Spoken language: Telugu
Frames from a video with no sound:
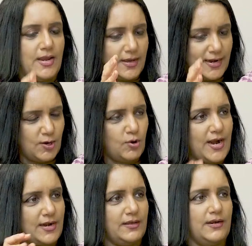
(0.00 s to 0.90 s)
ఇక రెండో
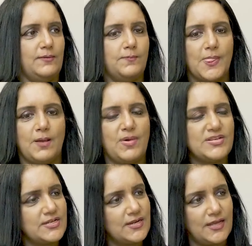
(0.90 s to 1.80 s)
కేటగిరీ
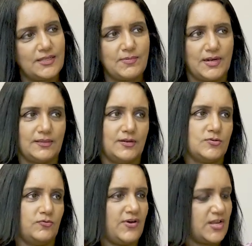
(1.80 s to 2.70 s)
మంచిది కాదని మనకు
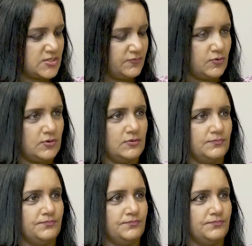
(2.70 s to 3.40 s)
తెలుసు ఫాస్ట్ ఫుడ్